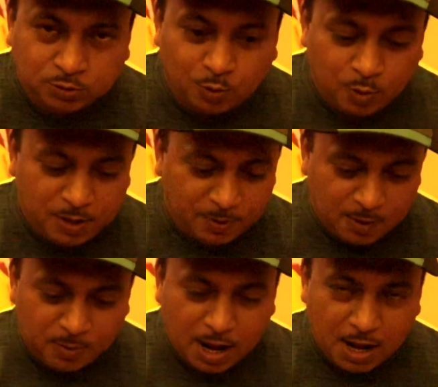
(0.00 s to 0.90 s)
তো এবার
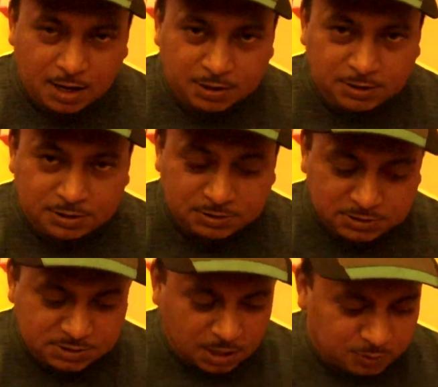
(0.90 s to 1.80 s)
আমরা
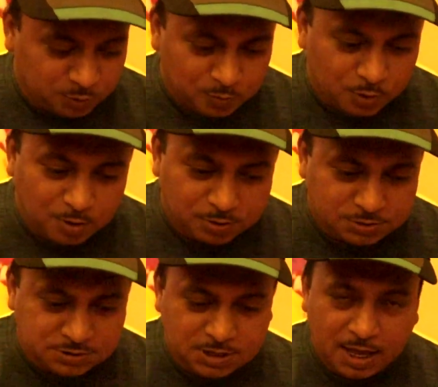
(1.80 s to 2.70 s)
স্টার্ট করব
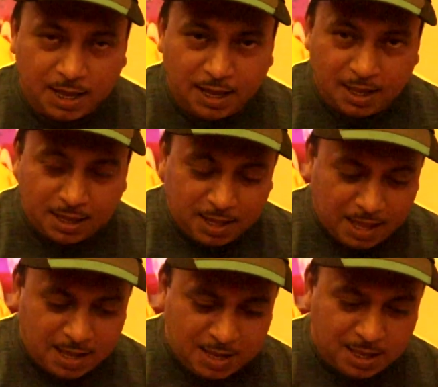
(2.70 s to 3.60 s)
যে
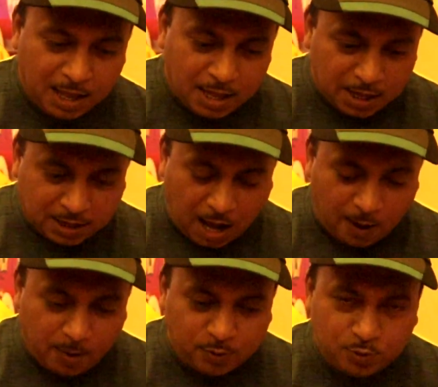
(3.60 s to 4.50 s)
এই
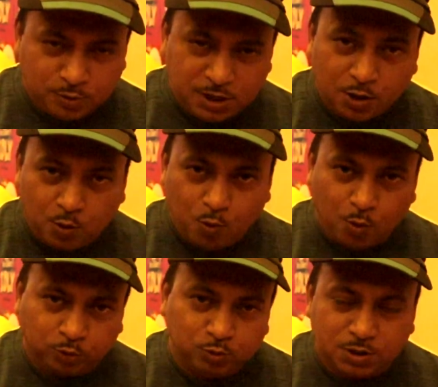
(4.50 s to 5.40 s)
খাবারগুলো ঠিক
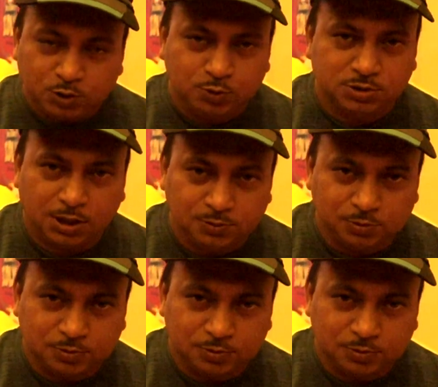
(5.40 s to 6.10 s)
কতটা সুস্বাদু